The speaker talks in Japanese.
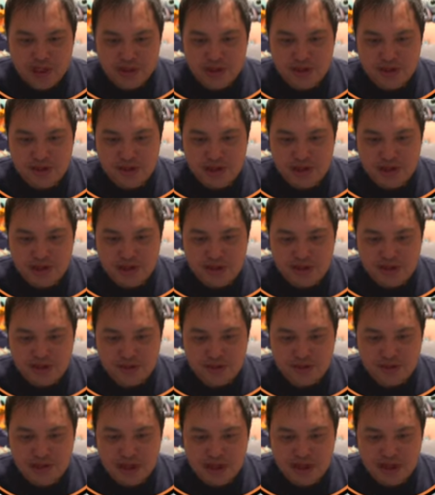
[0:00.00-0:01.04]

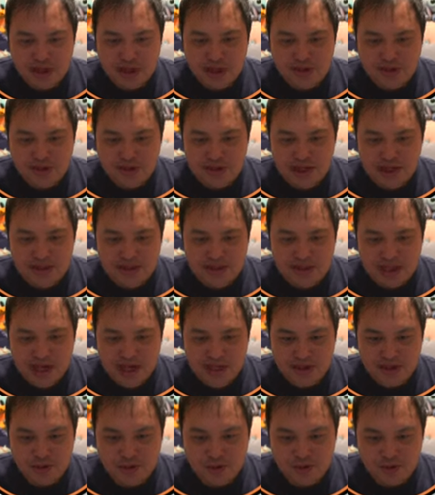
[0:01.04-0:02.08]
2023年9月
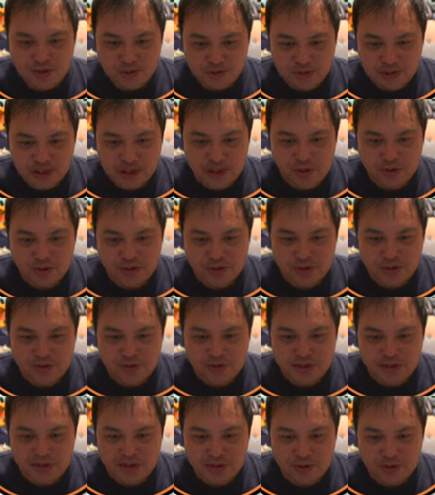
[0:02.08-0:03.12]
開業予定
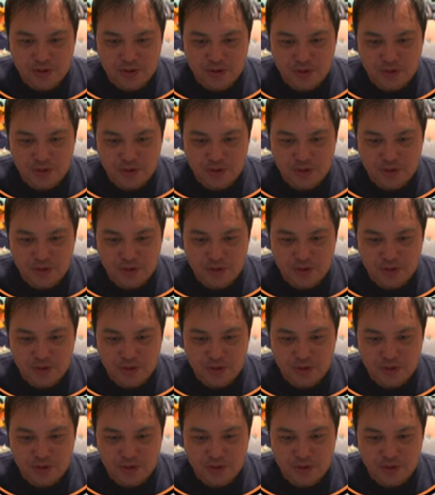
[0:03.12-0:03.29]
ホテルインディゴ